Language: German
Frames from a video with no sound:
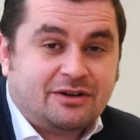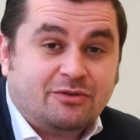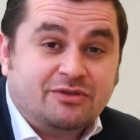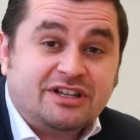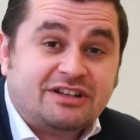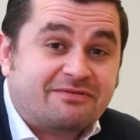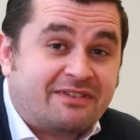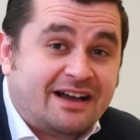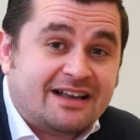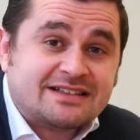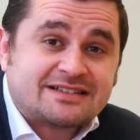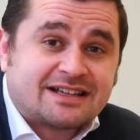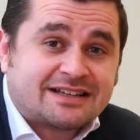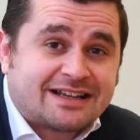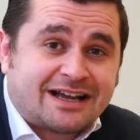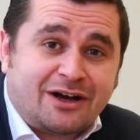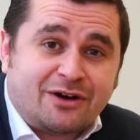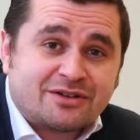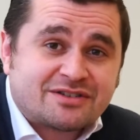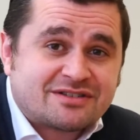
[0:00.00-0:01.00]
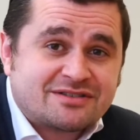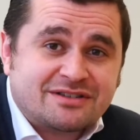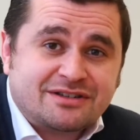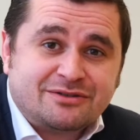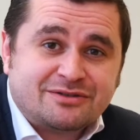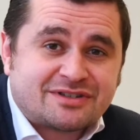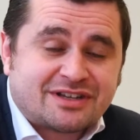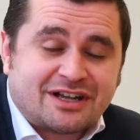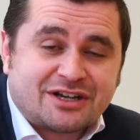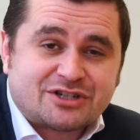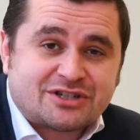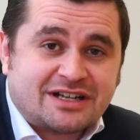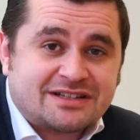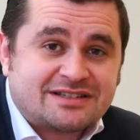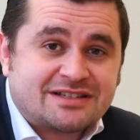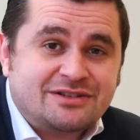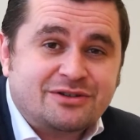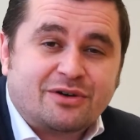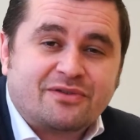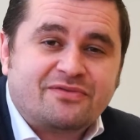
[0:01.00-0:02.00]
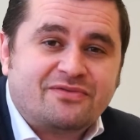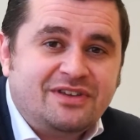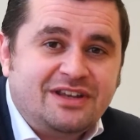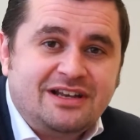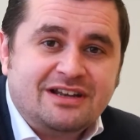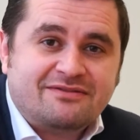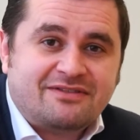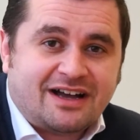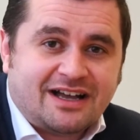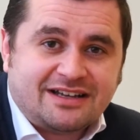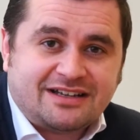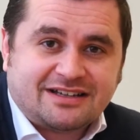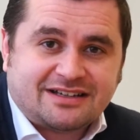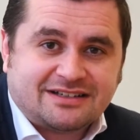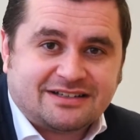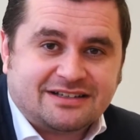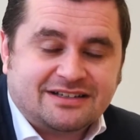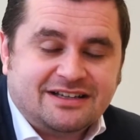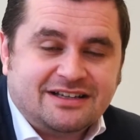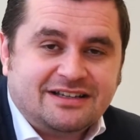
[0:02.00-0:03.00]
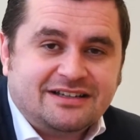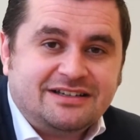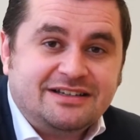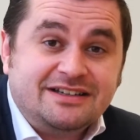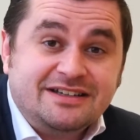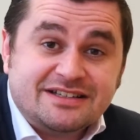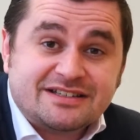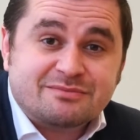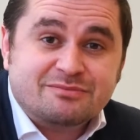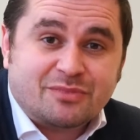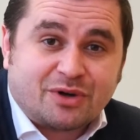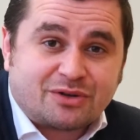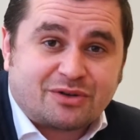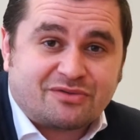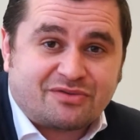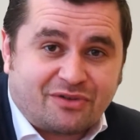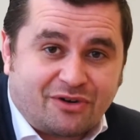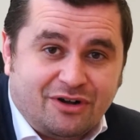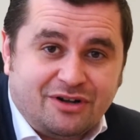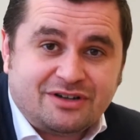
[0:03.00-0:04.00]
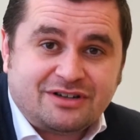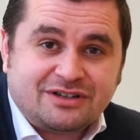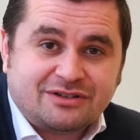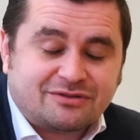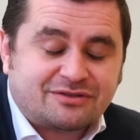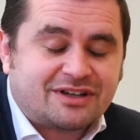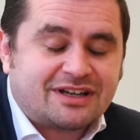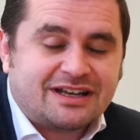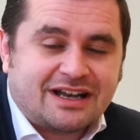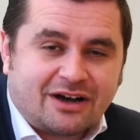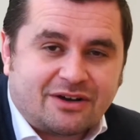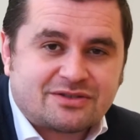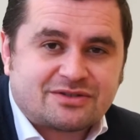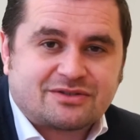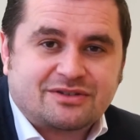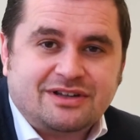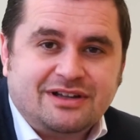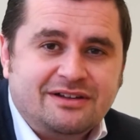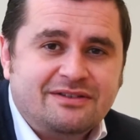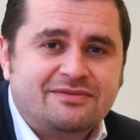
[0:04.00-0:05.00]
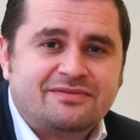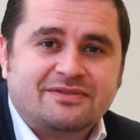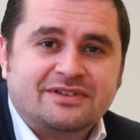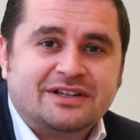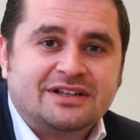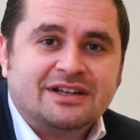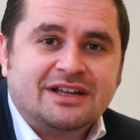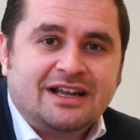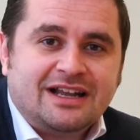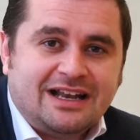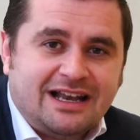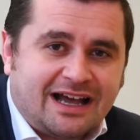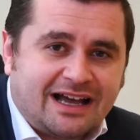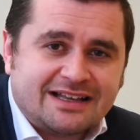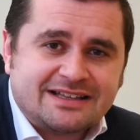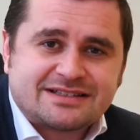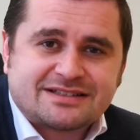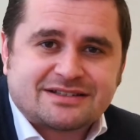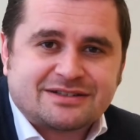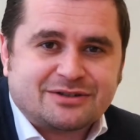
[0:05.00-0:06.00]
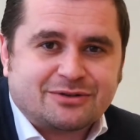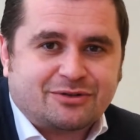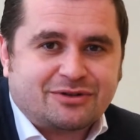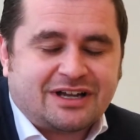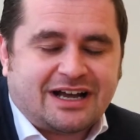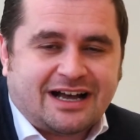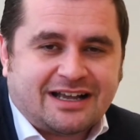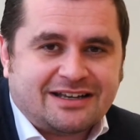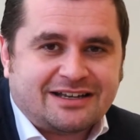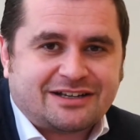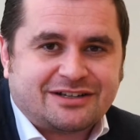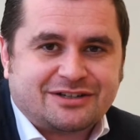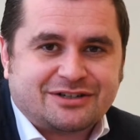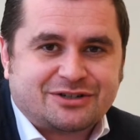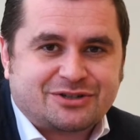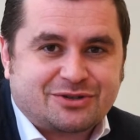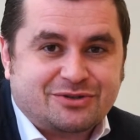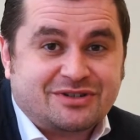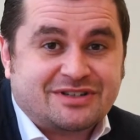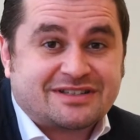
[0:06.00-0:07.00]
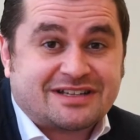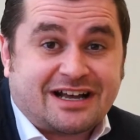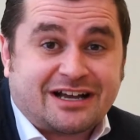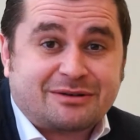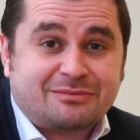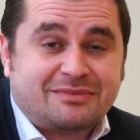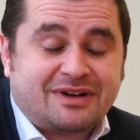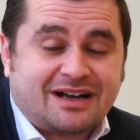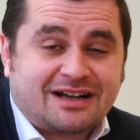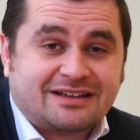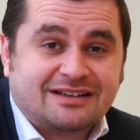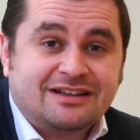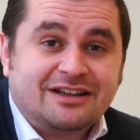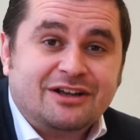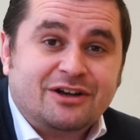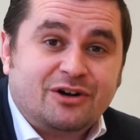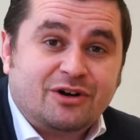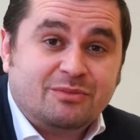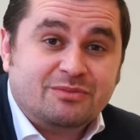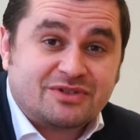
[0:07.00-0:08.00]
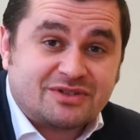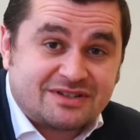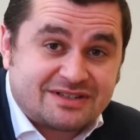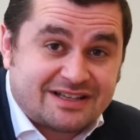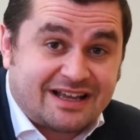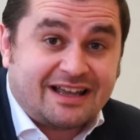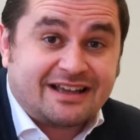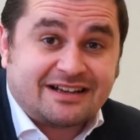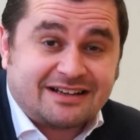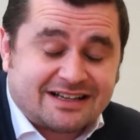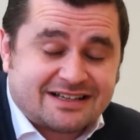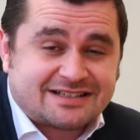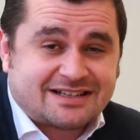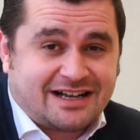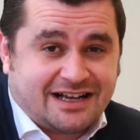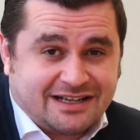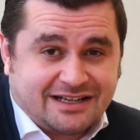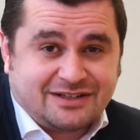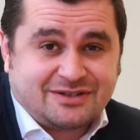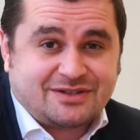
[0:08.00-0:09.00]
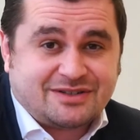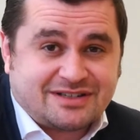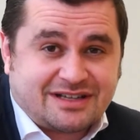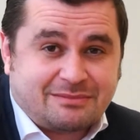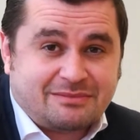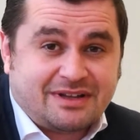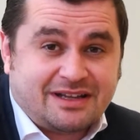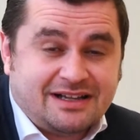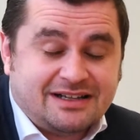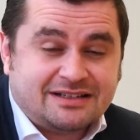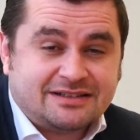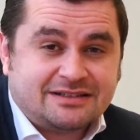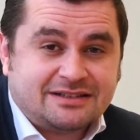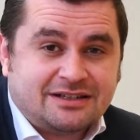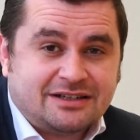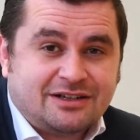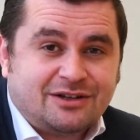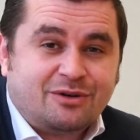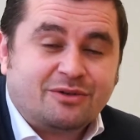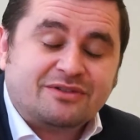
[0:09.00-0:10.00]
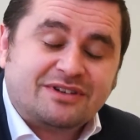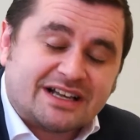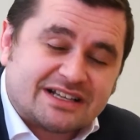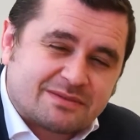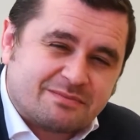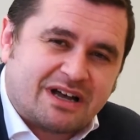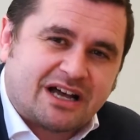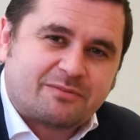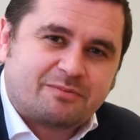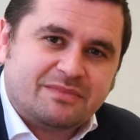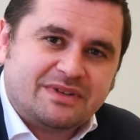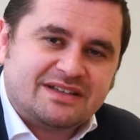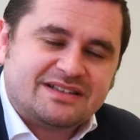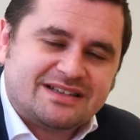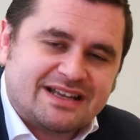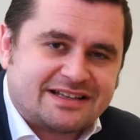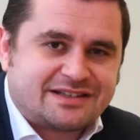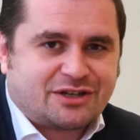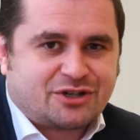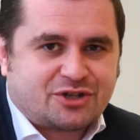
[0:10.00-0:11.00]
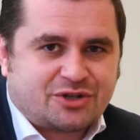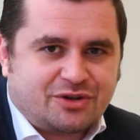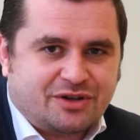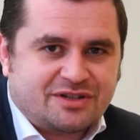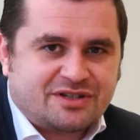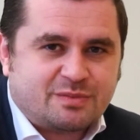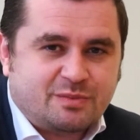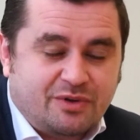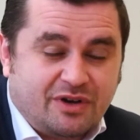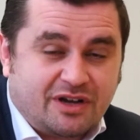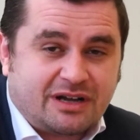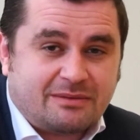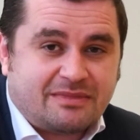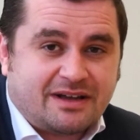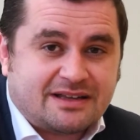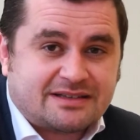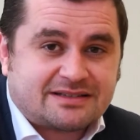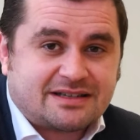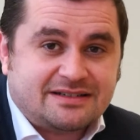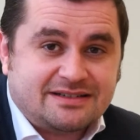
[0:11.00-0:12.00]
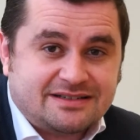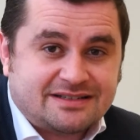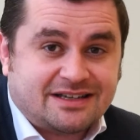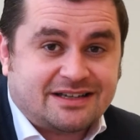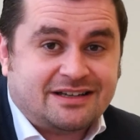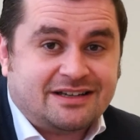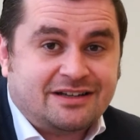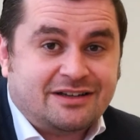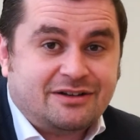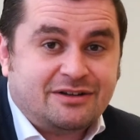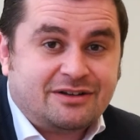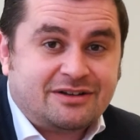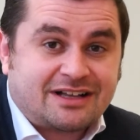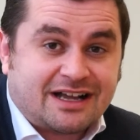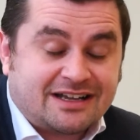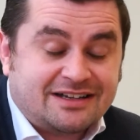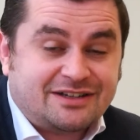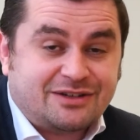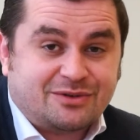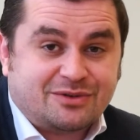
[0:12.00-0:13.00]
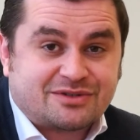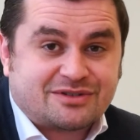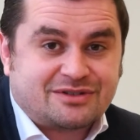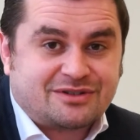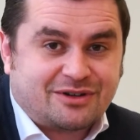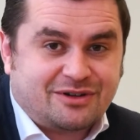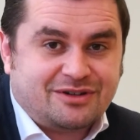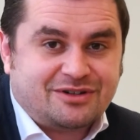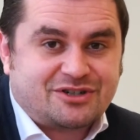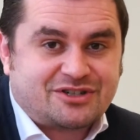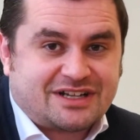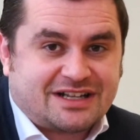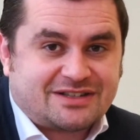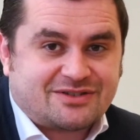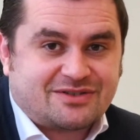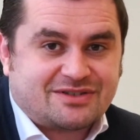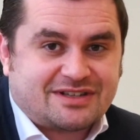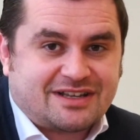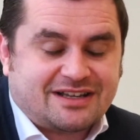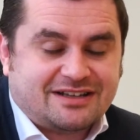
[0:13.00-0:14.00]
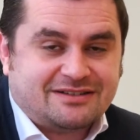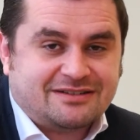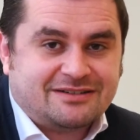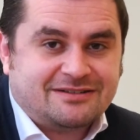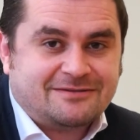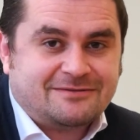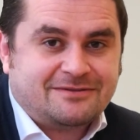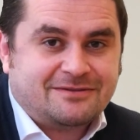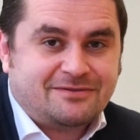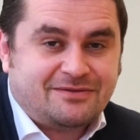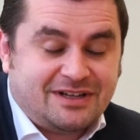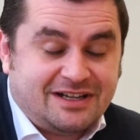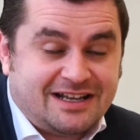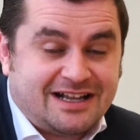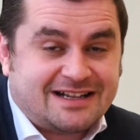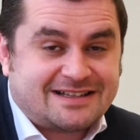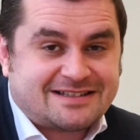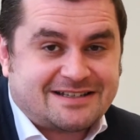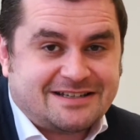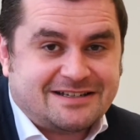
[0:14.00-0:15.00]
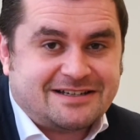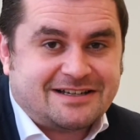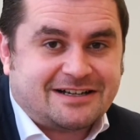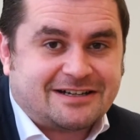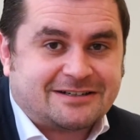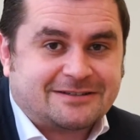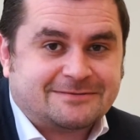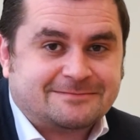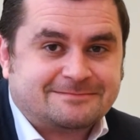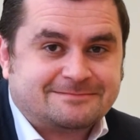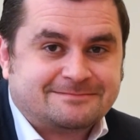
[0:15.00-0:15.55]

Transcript: Und ich weiß, da draußen in unserer Stadt sind noch viele weitere, die diesem Motto folgen und genauso Hilfe leisten oder andere schöne Sachen machen, um zu zeigen, dass Kandel zusammenhält. Und das macht mich sehr, sehr stolz, Bürgermeister dieser grandiosen, tollen Stadt zu sein. Vielen herzlichen Dank.